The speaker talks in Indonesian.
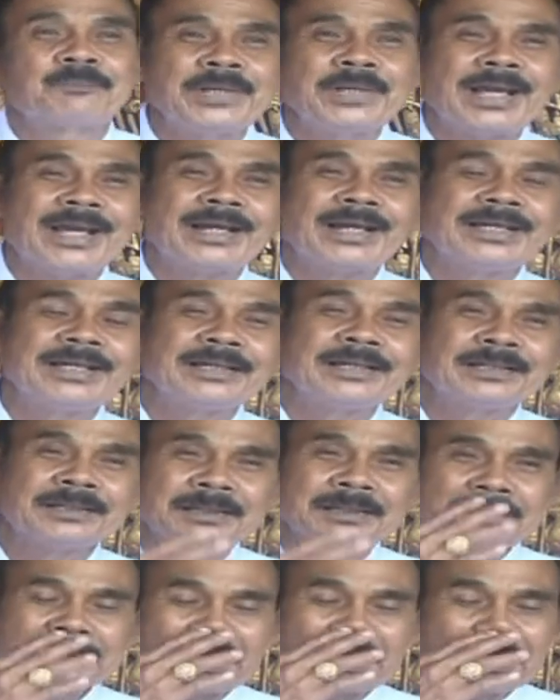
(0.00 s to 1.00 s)
yang eh
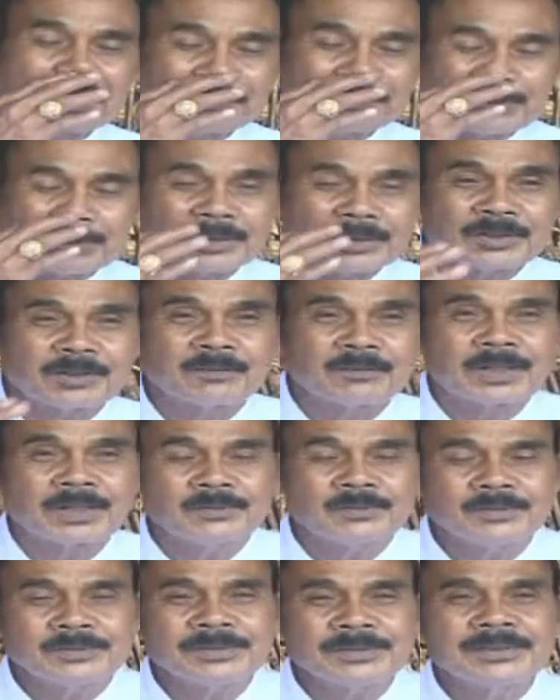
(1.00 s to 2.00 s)
sekali puniko
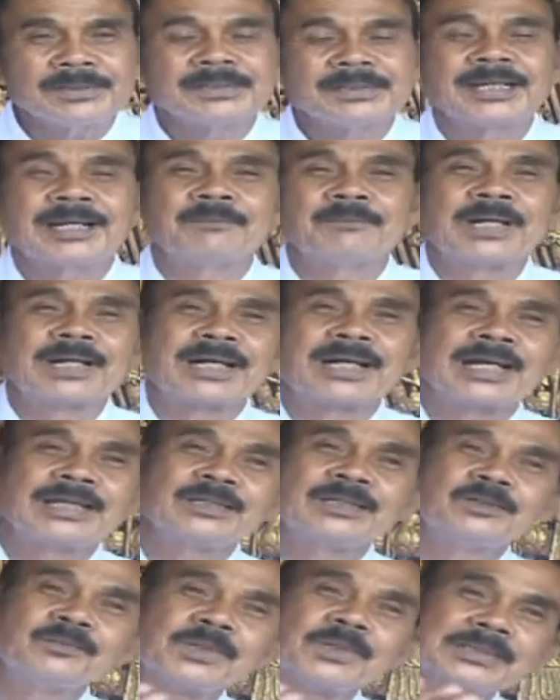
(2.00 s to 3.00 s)
wau nah maka
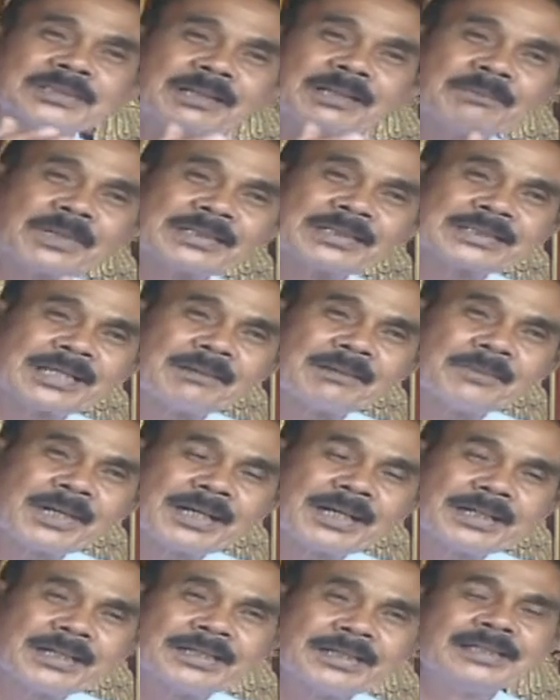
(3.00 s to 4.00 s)
itu
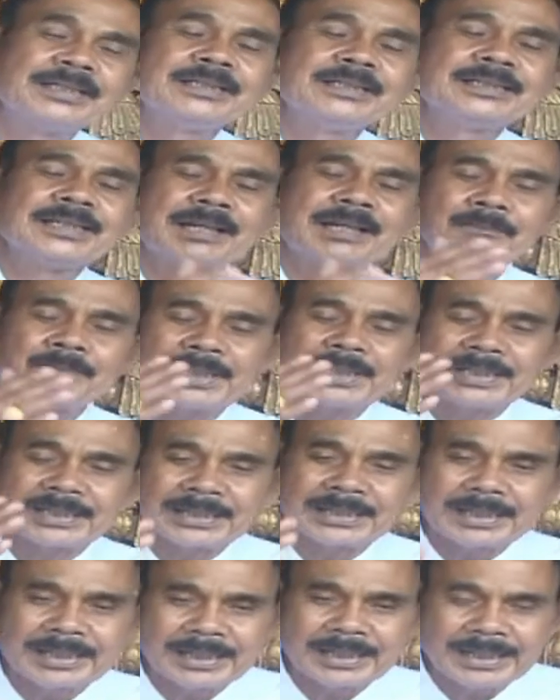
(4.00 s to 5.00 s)
bersama-sama nih yang
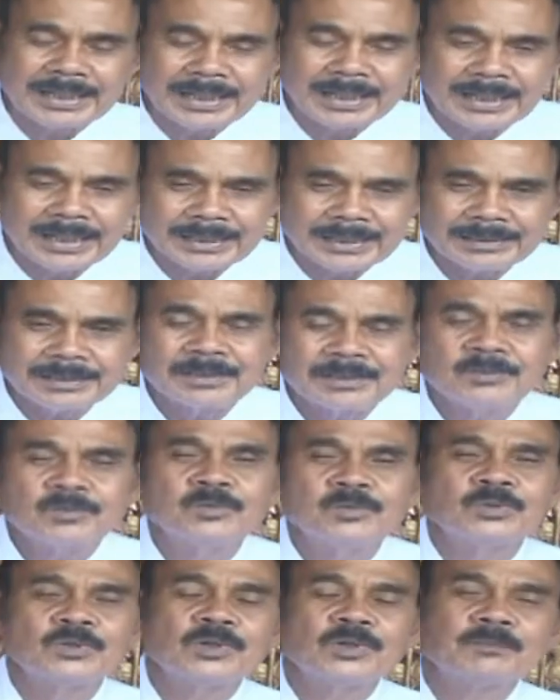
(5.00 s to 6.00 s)
penting
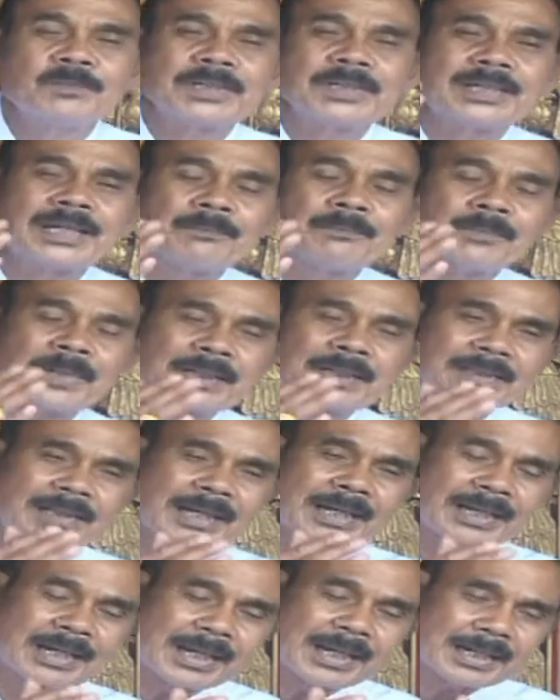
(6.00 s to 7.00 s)
untuk
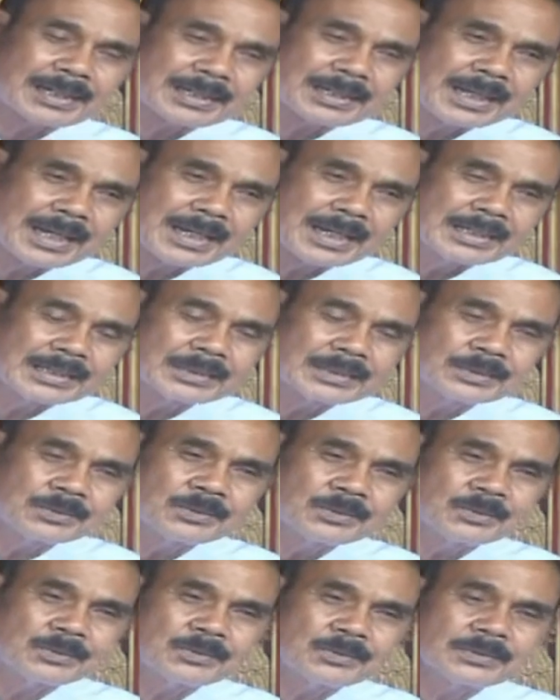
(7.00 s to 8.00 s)
mendapatkan harta
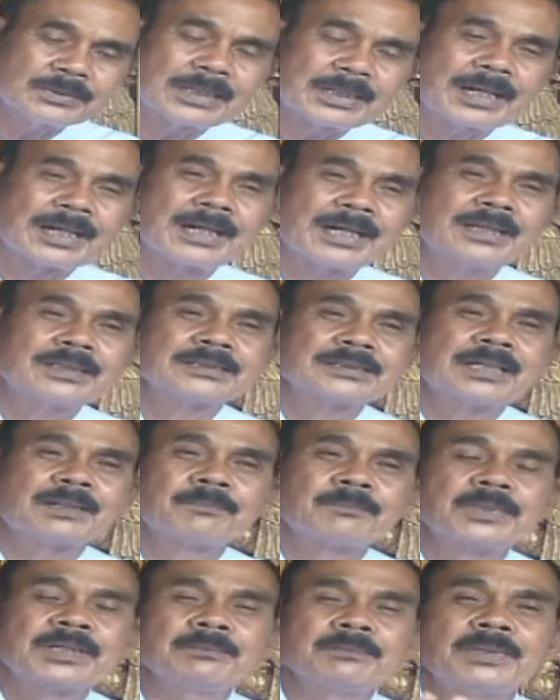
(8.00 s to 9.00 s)
itu jangan
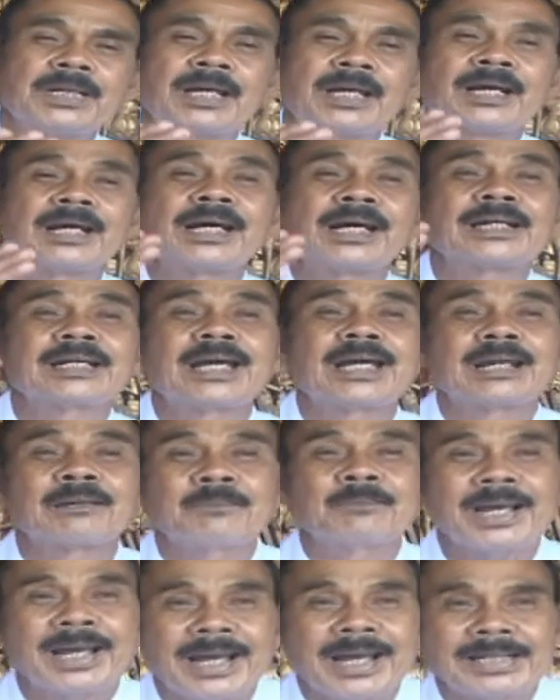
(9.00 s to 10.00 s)
sampai melanggar
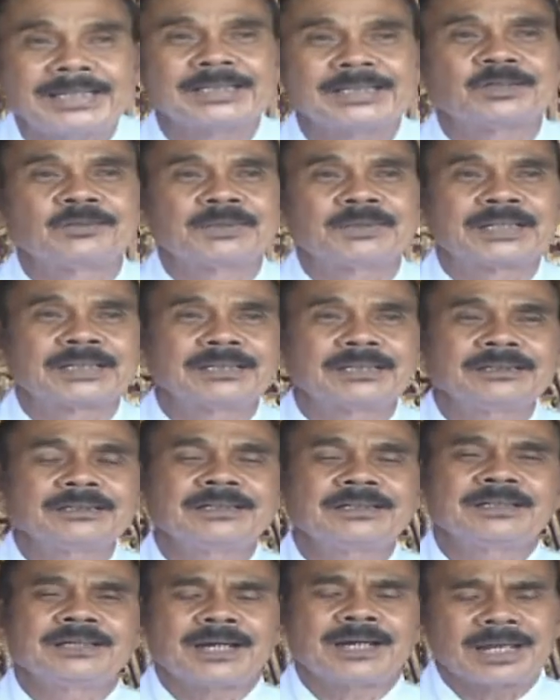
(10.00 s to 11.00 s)
dharma niko manten
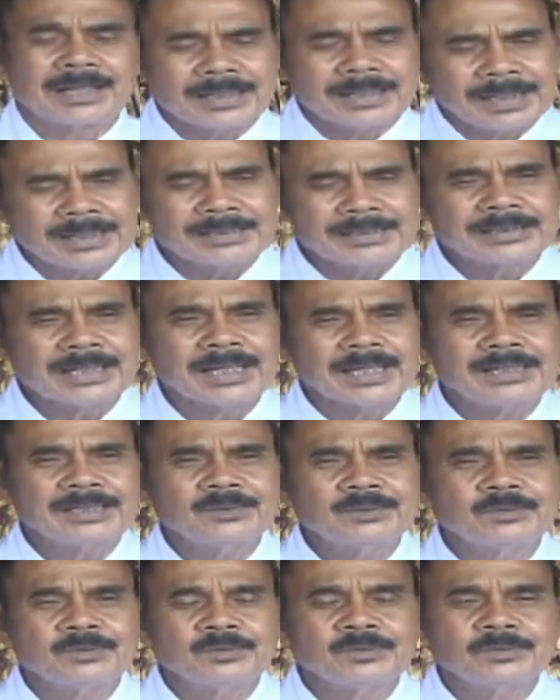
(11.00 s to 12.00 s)
harta dicari
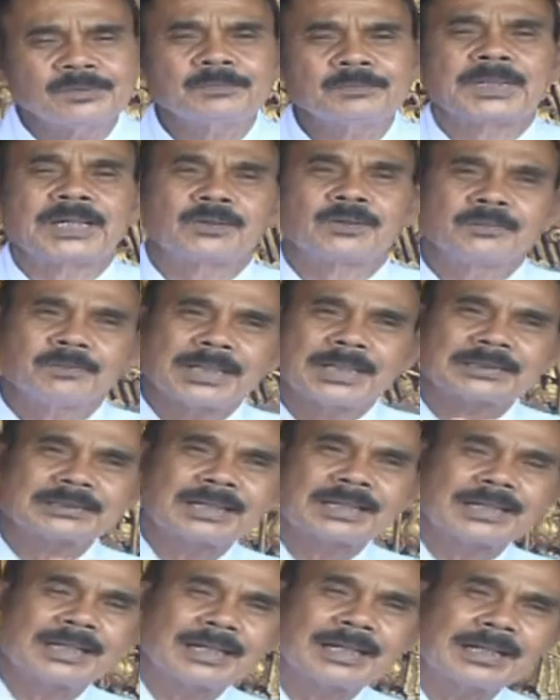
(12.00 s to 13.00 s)
dulu baru
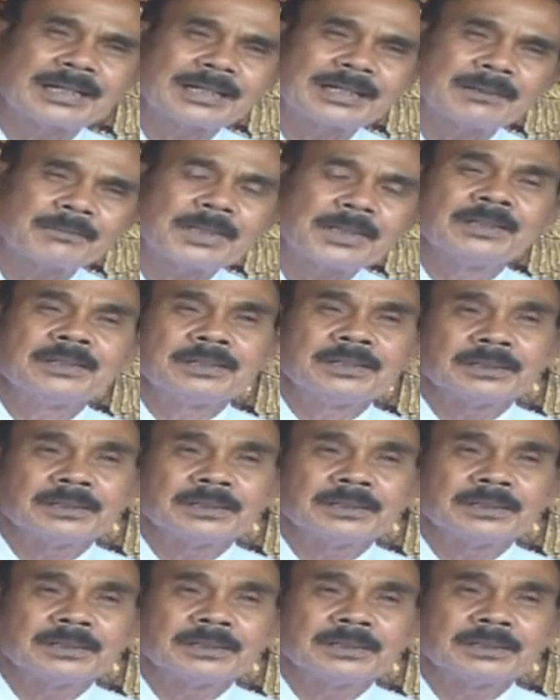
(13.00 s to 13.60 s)
melaksanakan dharma